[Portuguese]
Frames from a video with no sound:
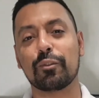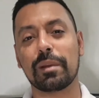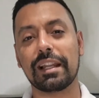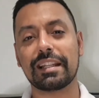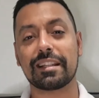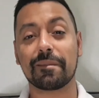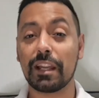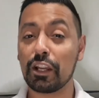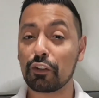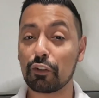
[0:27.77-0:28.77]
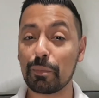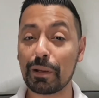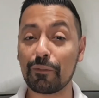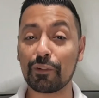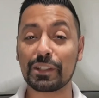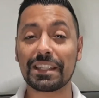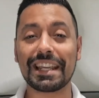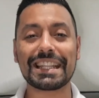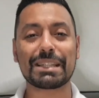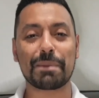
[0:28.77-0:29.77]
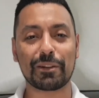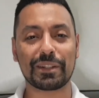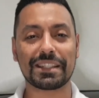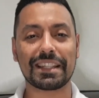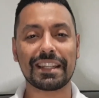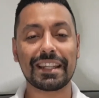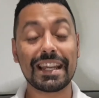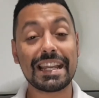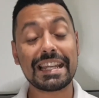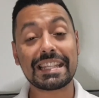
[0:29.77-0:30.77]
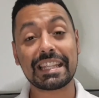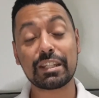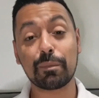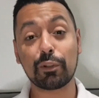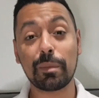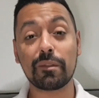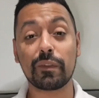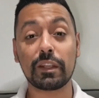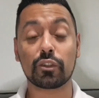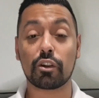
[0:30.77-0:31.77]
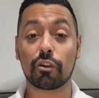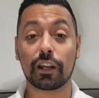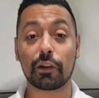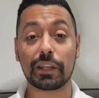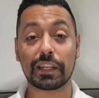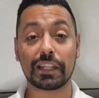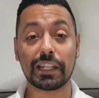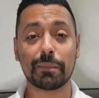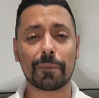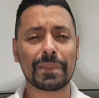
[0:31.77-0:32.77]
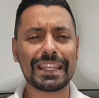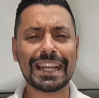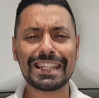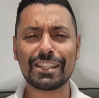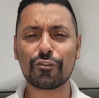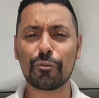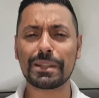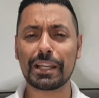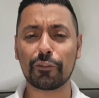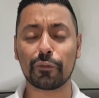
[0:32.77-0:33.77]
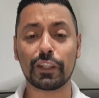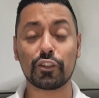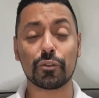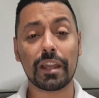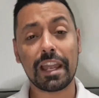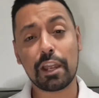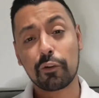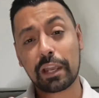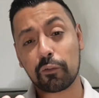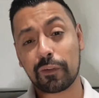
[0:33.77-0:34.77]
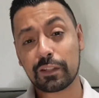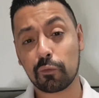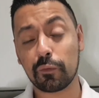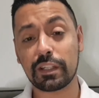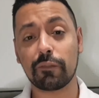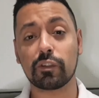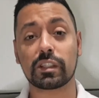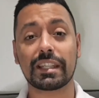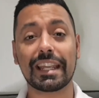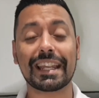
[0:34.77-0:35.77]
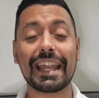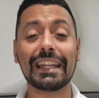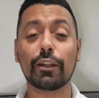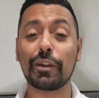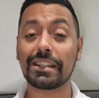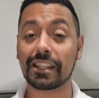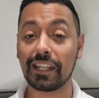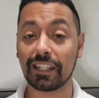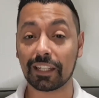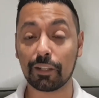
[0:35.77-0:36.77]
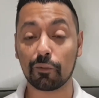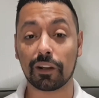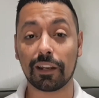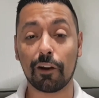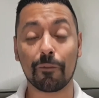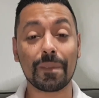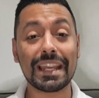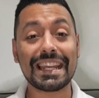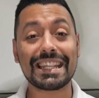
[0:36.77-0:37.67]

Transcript: tudo beleza? Tudo bem com vocês? Espero que sim. Sejam muito bem-vindos ao canal Henrique Lima. E antes de começar o vídeo, eu quero fazer um convite a você que ainda não é inscrito aqui no canal,